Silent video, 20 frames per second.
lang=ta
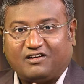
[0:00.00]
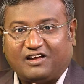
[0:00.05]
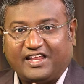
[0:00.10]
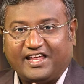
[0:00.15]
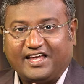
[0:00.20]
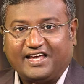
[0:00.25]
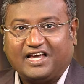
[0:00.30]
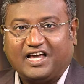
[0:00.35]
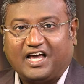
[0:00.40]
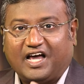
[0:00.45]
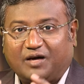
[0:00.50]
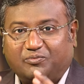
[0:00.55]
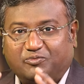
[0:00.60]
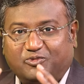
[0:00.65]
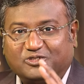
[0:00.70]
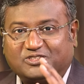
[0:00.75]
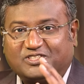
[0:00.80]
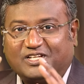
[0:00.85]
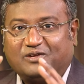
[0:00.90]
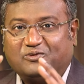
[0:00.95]
காலிங்
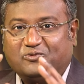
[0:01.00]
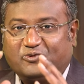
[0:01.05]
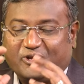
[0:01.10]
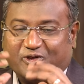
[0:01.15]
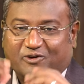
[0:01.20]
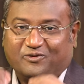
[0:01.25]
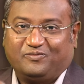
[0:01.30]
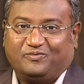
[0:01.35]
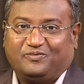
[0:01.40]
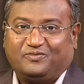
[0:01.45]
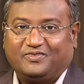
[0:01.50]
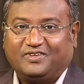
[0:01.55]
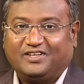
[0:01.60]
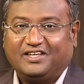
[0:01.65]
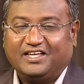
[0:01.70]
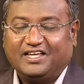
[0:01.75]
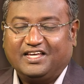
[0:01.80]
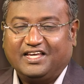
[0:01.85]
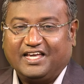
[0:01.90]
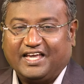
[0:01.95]
அப்போஸ்தலர் ஊழியம்
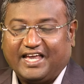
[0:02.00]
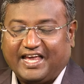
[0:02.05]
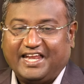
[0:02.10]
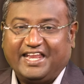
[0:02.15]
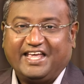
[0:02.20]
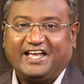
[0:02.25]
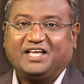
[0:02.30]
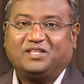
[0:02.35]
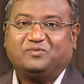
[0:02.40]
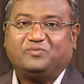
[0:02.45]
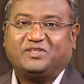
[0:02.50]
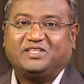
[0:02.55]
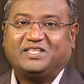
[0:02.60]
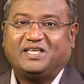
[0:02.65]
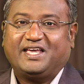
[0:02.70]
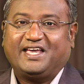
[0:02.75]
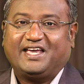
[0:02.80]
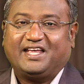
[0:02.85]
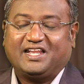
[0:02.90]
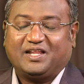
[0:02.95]
இன்னைக்கு அதை
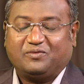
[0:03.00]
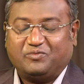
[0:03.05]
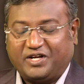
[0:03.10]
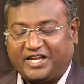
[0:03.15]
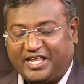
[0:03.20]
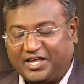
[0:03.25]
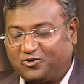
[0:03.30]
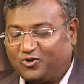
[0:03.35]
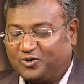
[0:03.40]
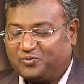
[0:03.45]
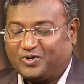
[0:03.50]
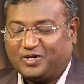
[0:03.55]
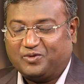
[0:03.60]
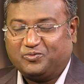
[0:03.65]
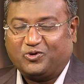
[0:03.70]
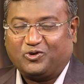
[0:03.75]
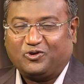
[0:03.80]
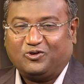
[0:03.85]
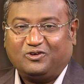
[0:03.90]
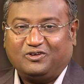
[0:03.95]
பற்றி நம்ம டீ கோட் பண்ண
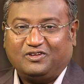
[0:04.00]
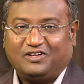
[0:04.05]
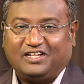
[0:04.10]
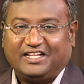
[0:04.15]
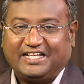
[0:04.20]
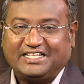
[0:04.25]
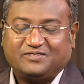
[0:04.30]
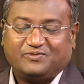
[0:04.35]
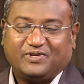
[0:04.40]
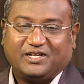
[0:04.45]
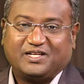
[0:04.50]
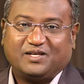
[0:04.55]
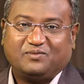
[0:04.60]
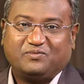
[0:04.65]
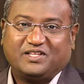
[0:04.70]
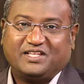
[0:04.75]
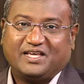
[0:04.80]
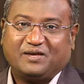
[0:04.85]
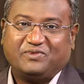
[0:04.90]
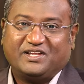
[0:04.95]
போகிறோம் லெட்ஸ் வெல்கம்
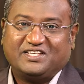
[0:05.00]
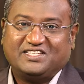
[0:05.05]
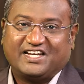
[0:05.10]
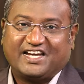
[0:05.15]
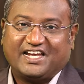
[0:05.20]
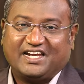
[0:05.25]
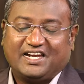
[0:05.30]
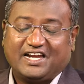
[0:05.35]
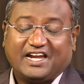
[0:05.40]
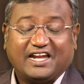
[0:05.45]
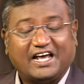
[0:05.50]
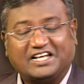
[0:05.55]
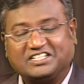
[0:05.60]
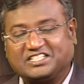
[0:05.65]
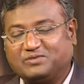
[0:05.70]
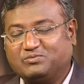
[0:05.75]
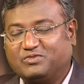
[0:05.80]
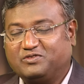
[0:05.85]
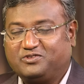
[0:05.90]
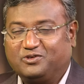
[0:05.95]
பிரதர் எம்டி ஜெகன் அண்ட்
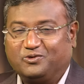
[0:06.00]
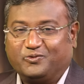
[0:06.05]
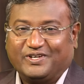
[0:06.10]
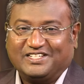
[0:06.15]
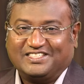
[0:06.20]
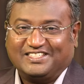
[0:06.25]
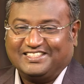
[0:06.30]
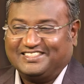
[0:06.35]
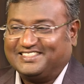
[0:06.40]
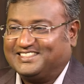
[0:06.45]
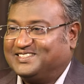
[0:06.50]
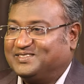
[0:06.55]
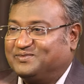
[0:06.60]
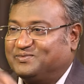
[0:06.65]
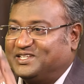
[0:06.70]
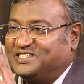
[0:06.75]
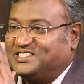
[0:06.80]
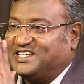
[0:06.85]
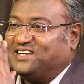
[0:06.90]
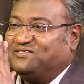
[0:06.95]
ஆஸ்கிம் அ ஃபியூ கொஸ்டின்ஸ்
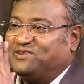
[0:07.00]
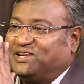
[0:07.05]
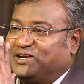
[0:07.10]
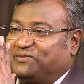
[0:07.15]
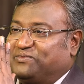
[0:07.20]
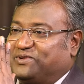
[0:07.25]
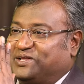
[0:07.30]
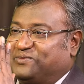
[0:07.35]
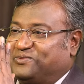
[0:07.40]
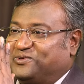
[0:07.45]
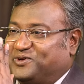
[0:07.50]
ஜெகன் வெல்கம் பிரதர்